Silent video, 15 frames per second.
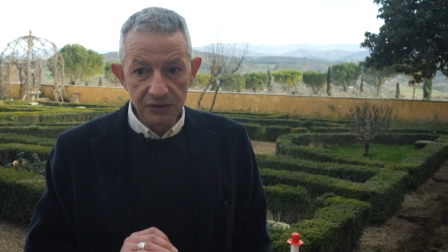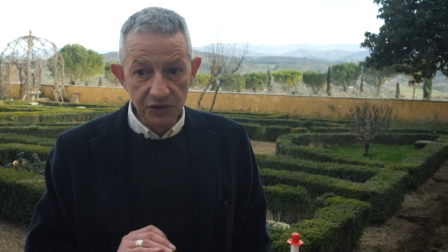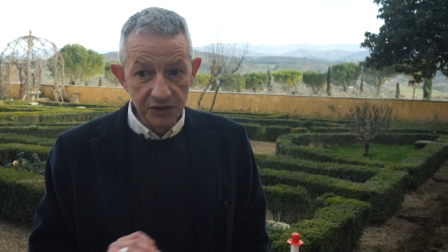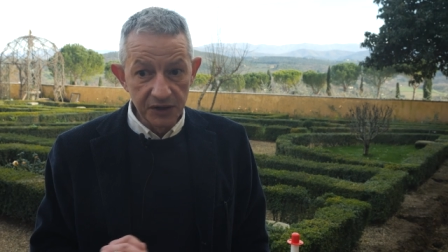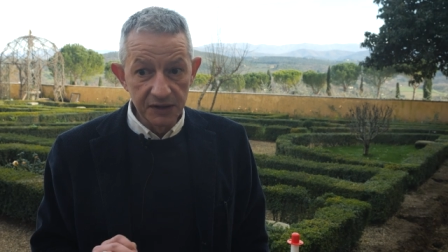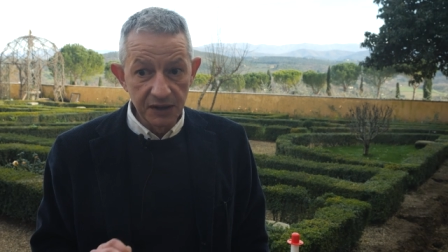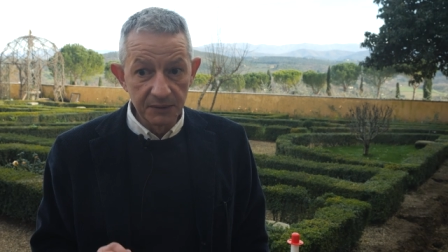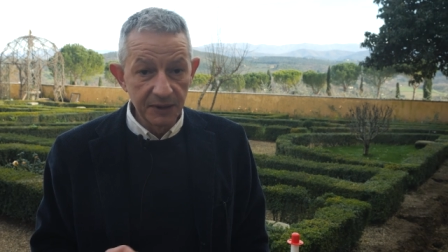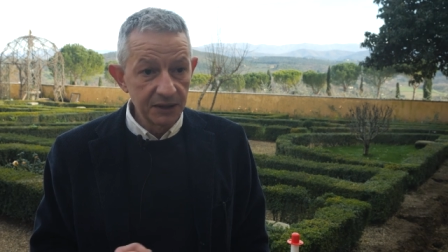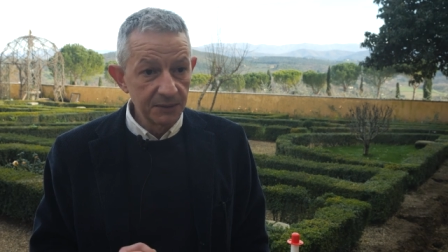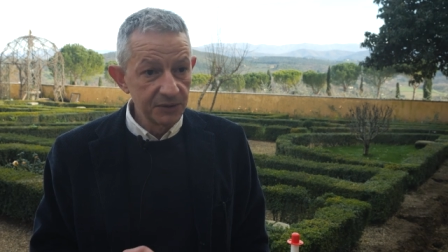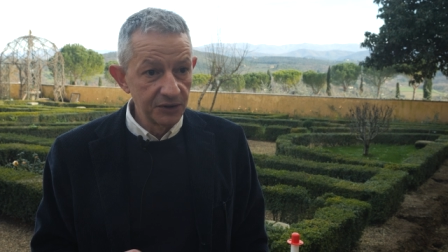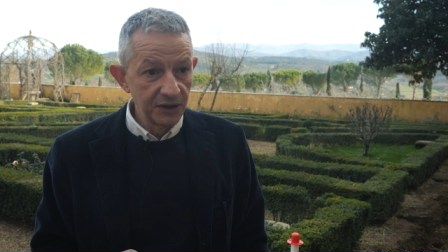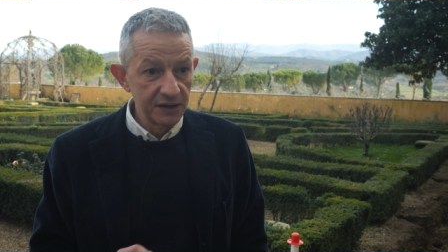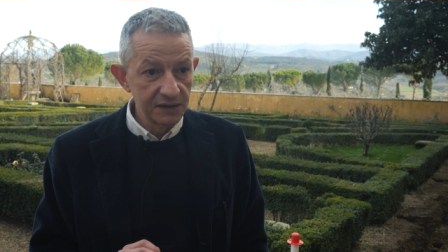Sostanzialmente
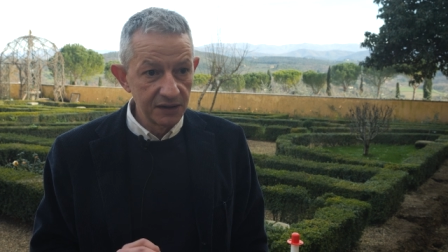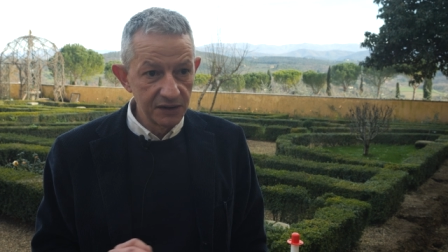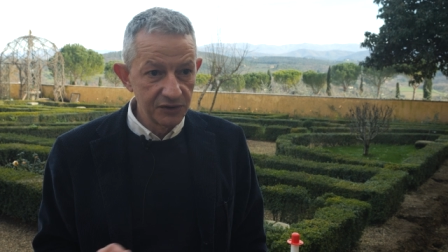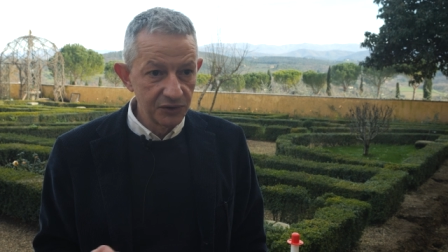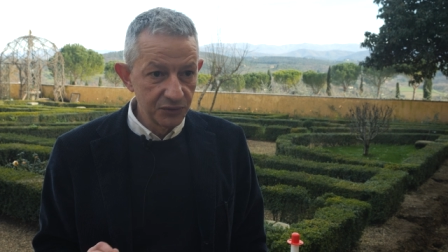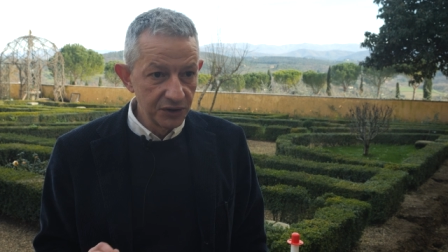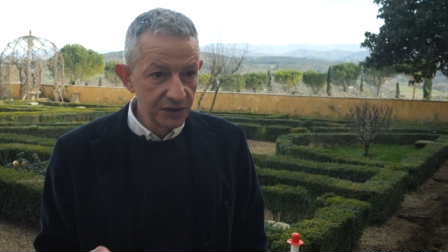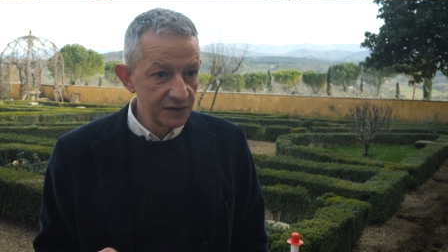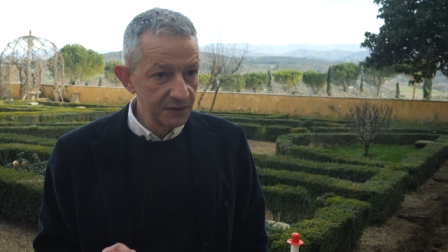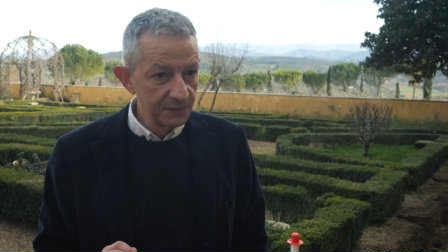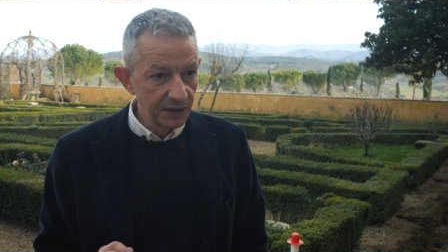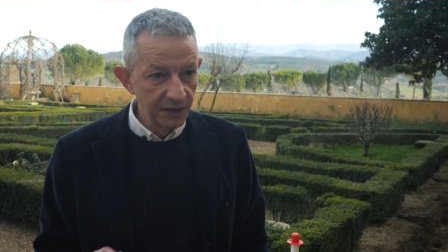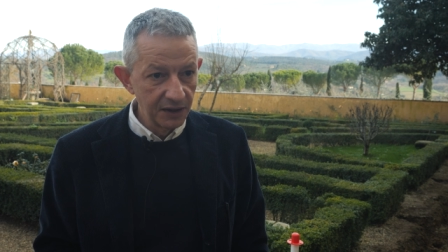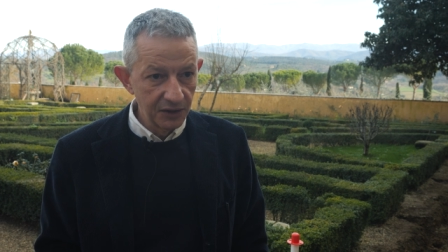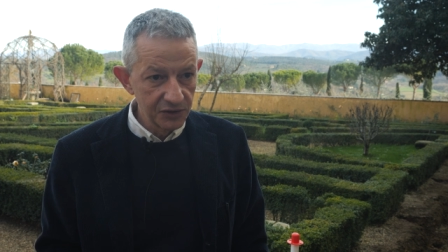bisogna essere sicurissimi
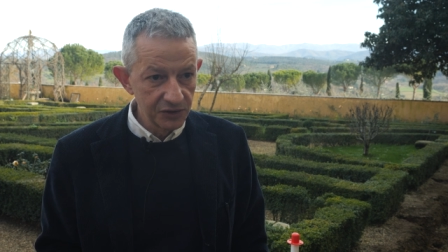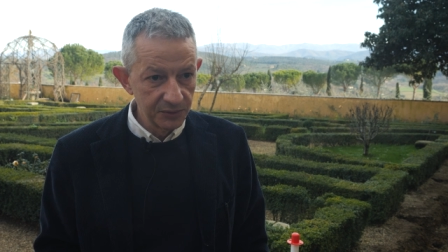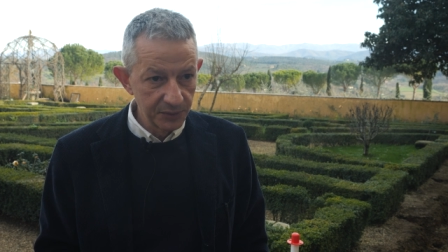che il nostro